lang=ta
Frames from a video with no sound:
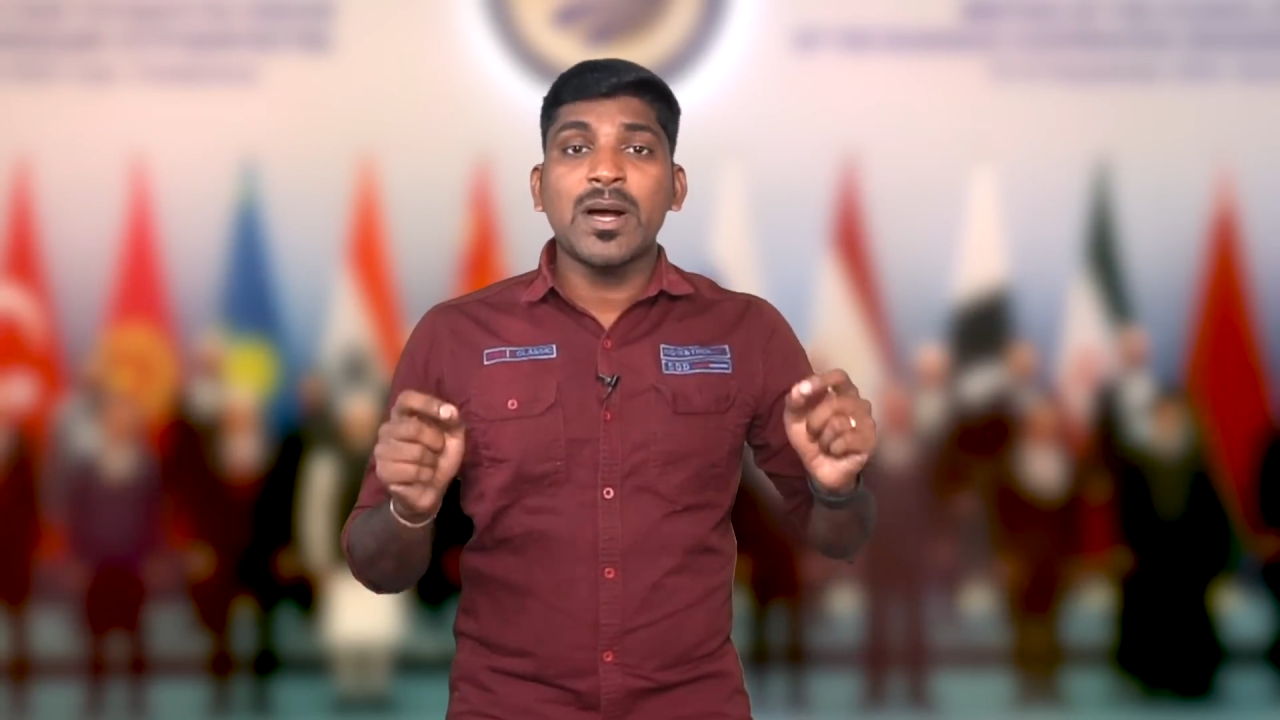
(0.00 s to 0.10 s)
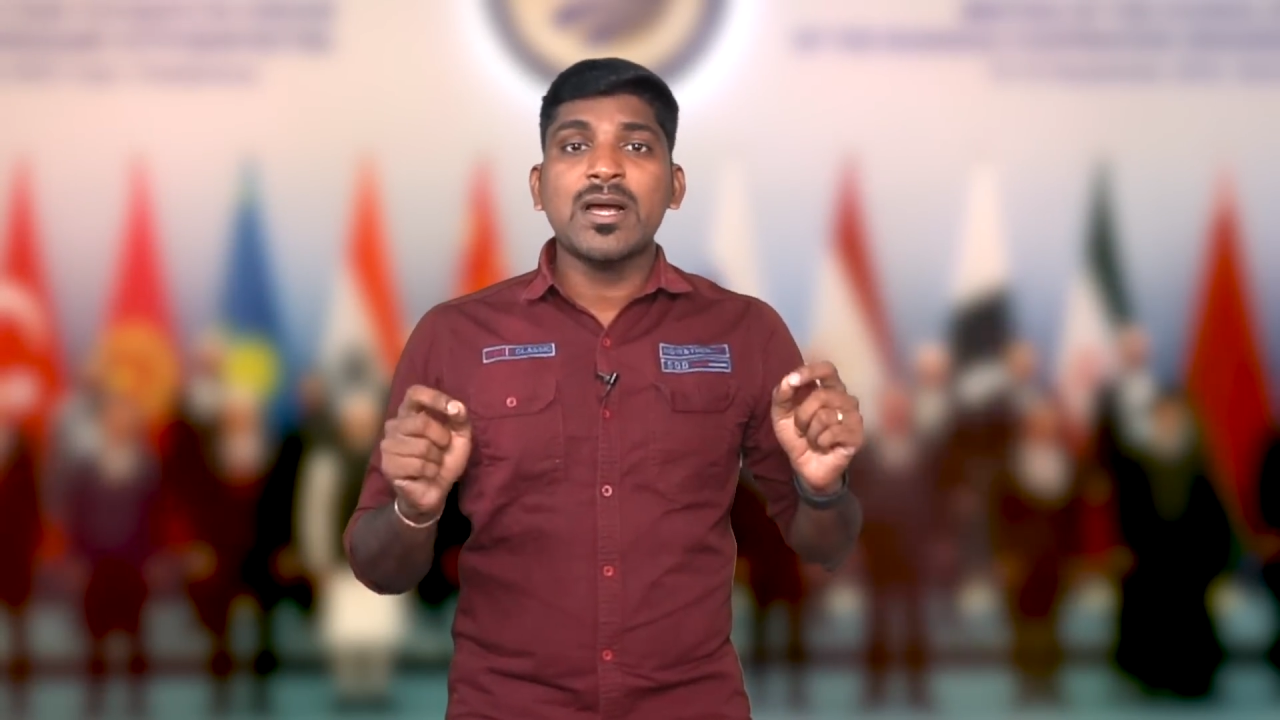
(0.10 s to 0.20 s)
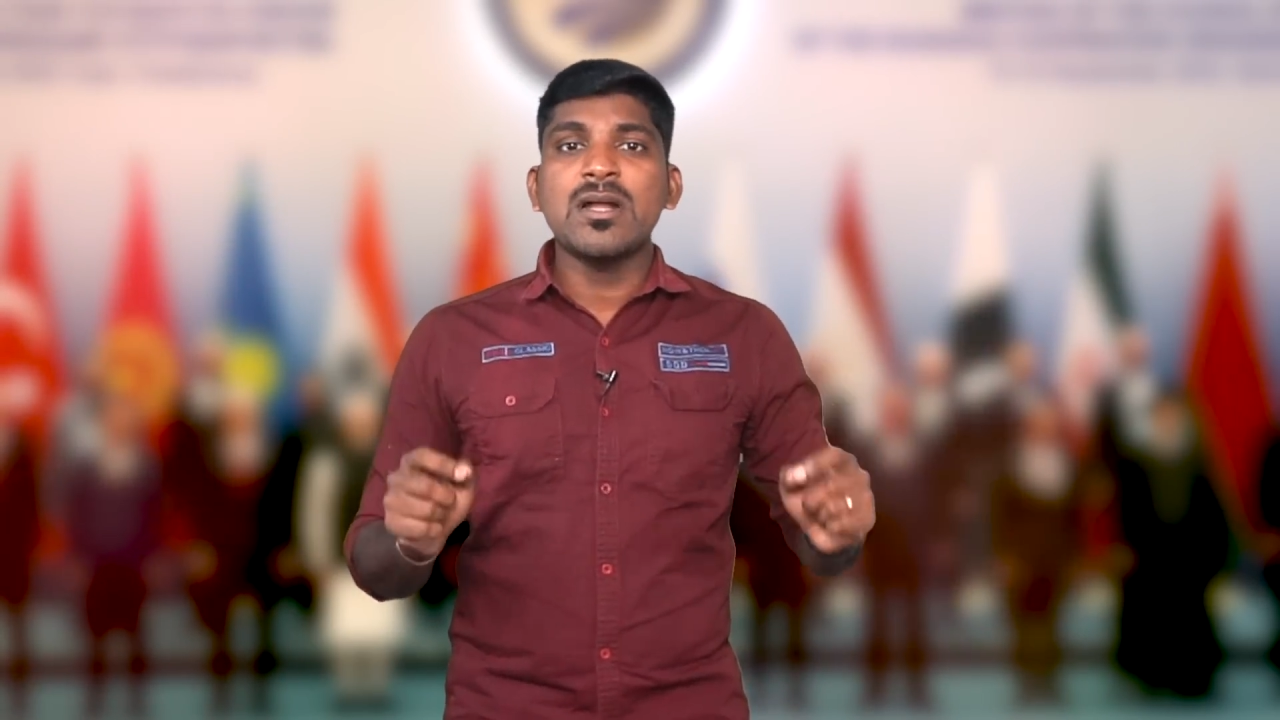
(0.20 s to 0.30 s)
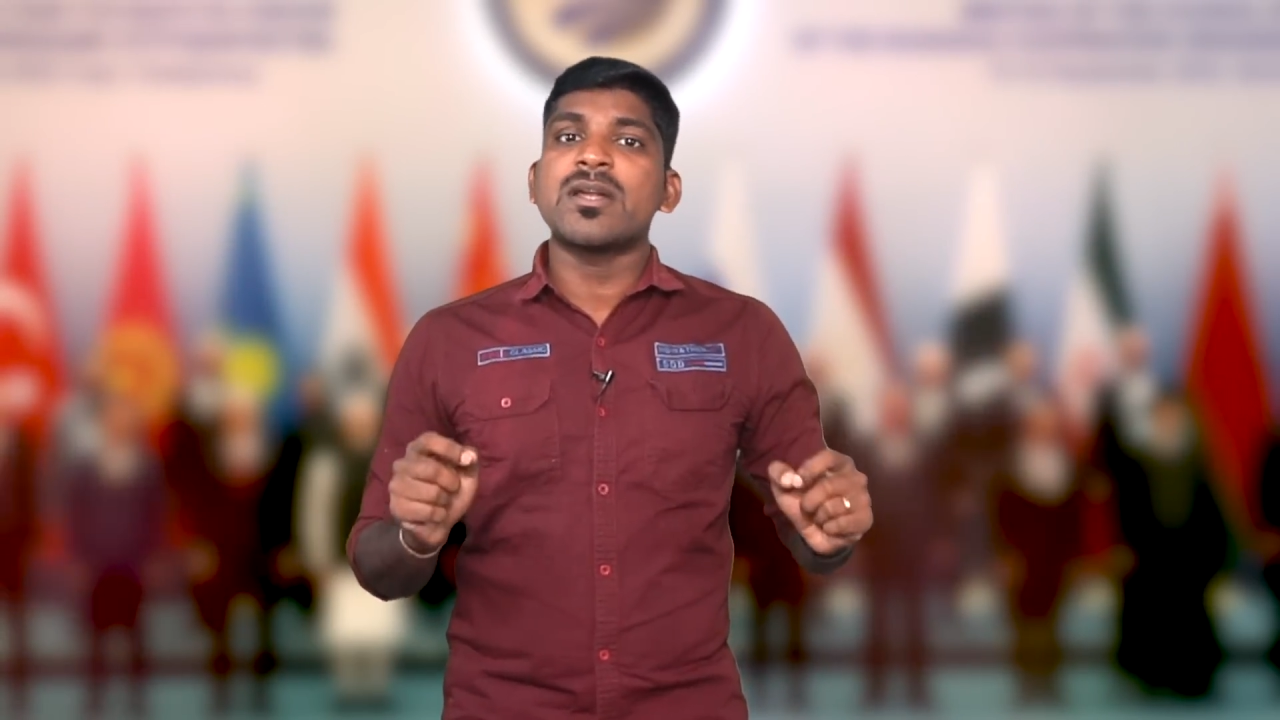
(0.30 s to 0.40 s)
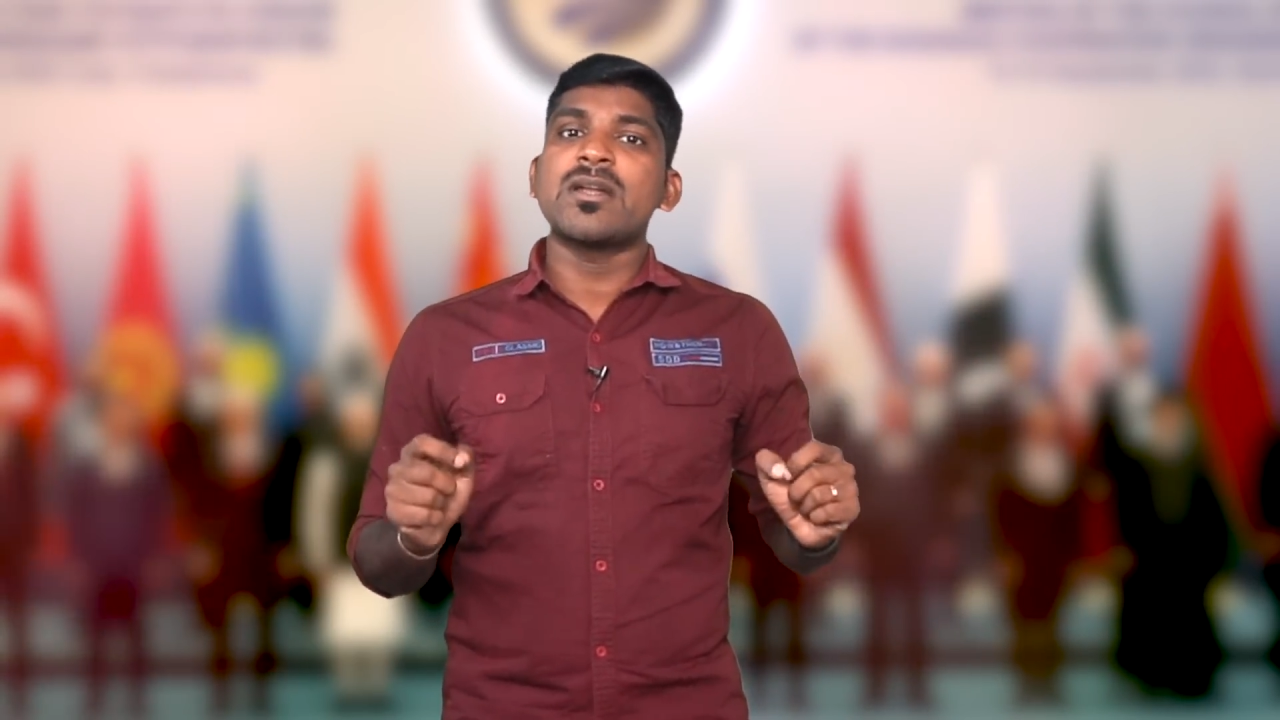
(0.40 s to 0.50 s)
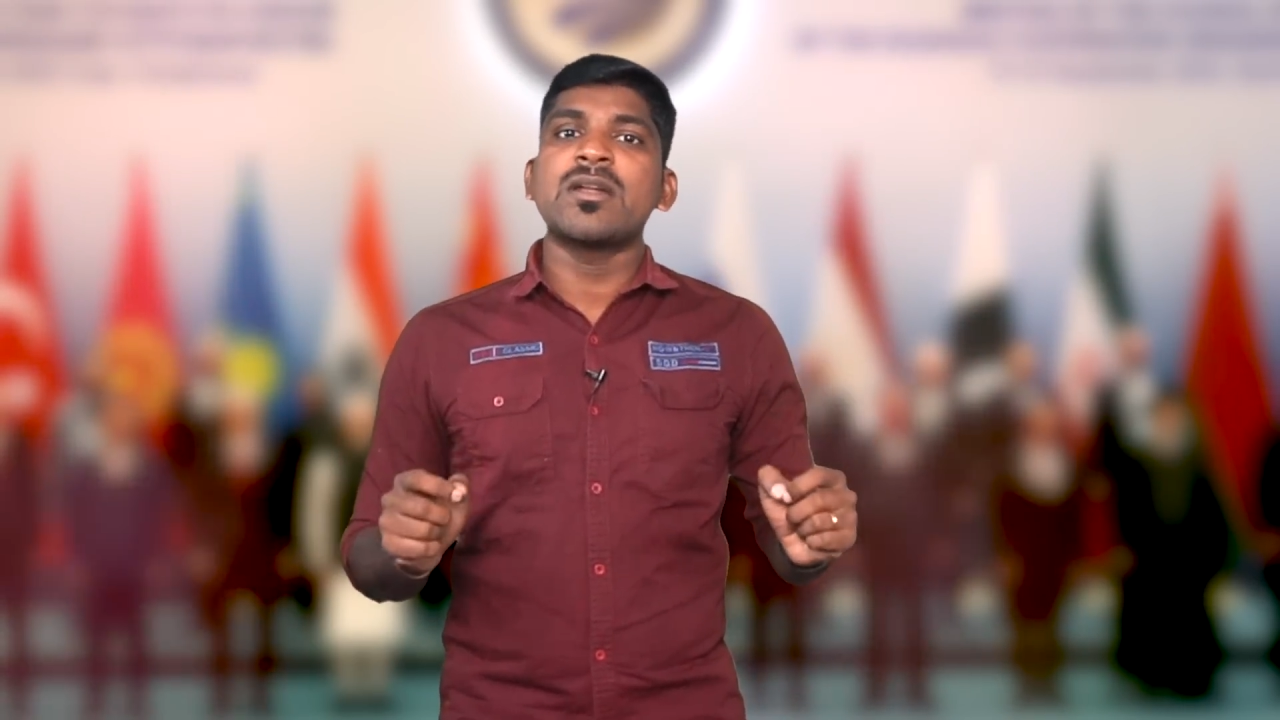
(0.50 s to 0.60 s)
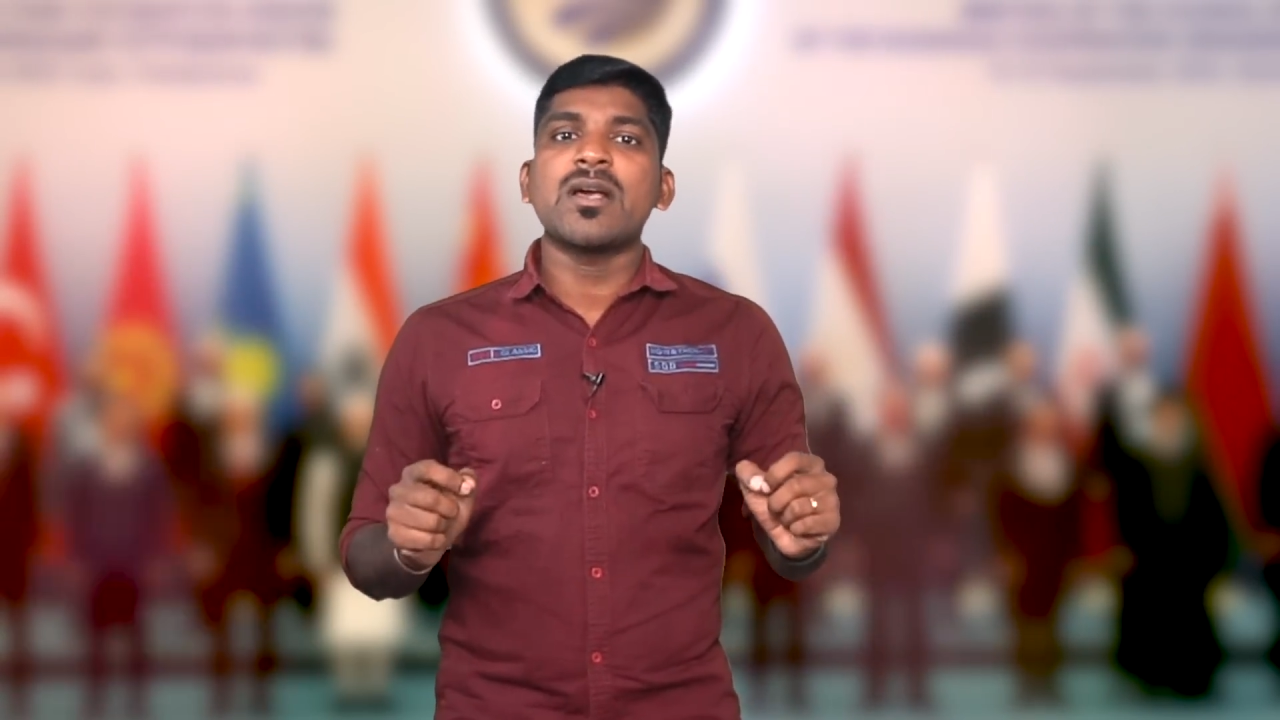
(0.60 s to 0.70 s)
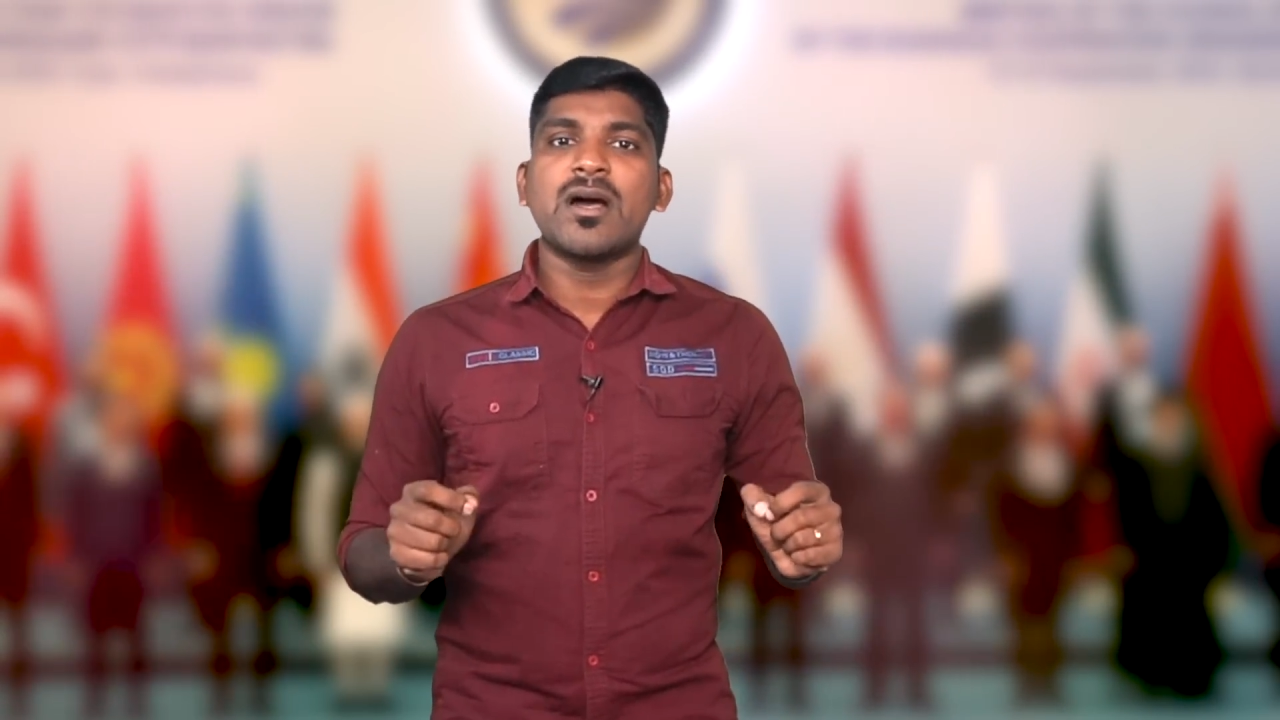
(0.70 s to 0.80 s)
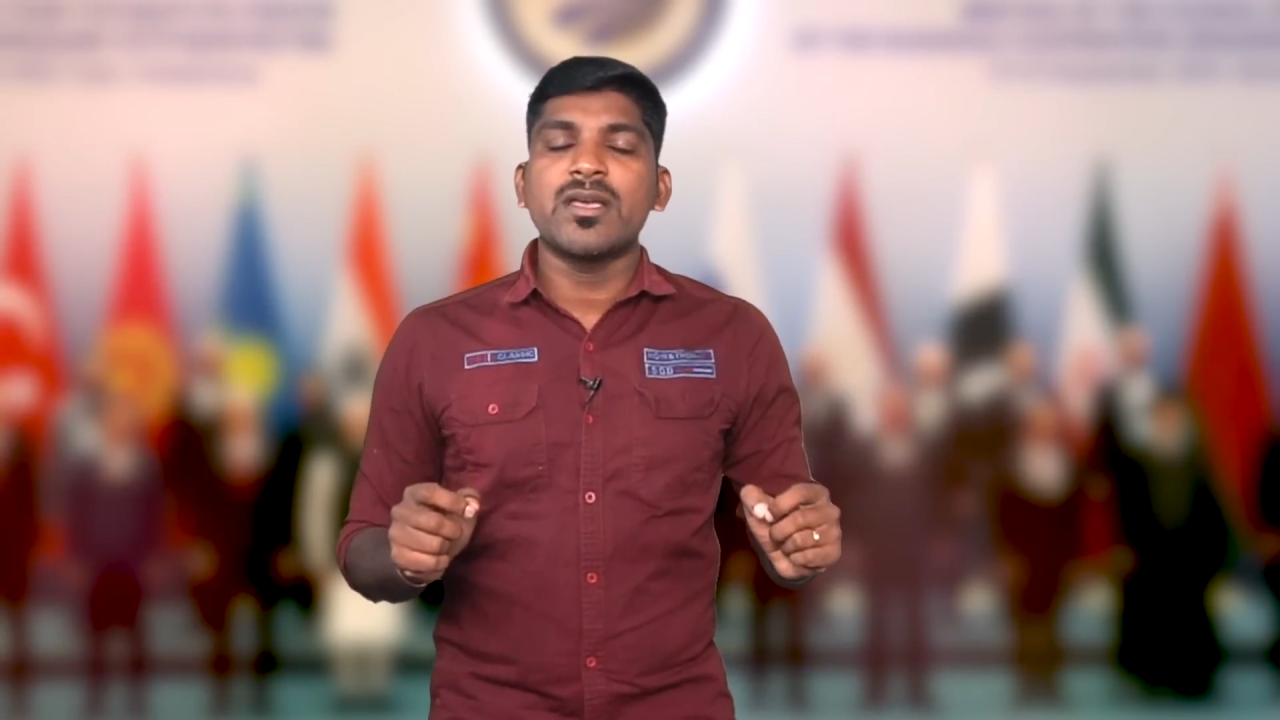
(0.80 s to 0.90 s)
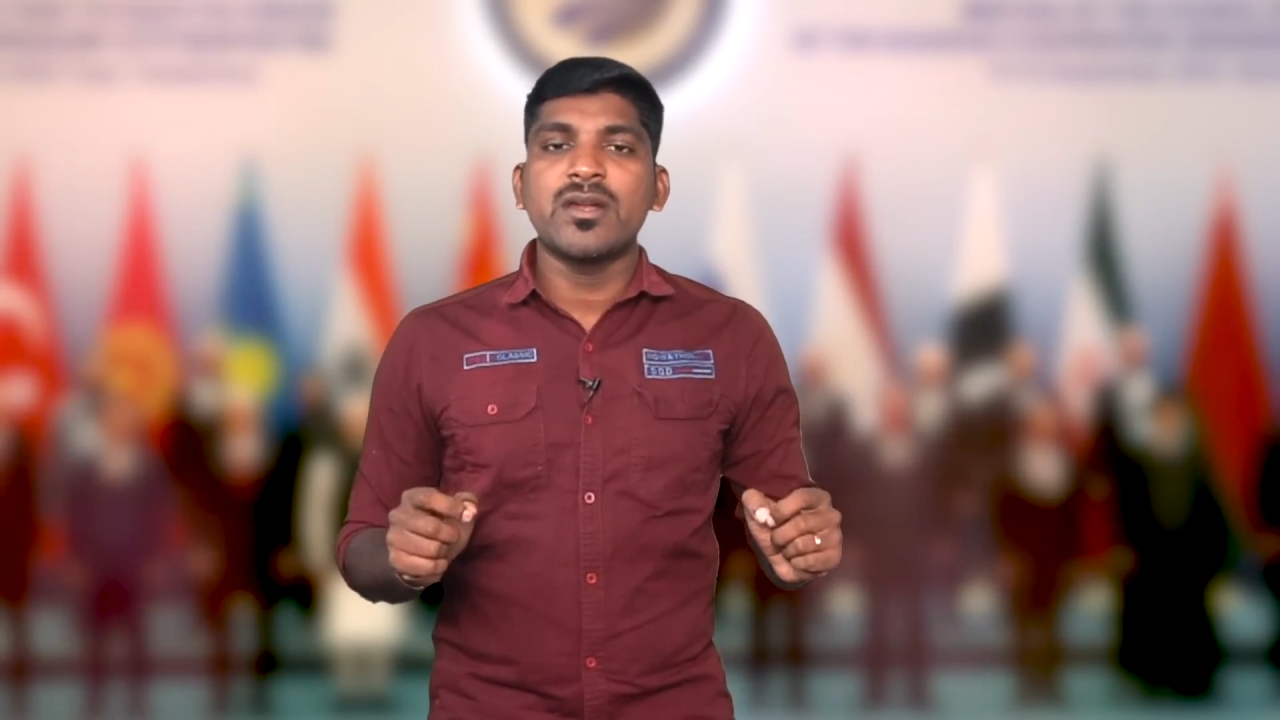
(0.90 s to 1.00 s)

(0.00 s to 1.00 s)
மக்கள் நலனுக்காக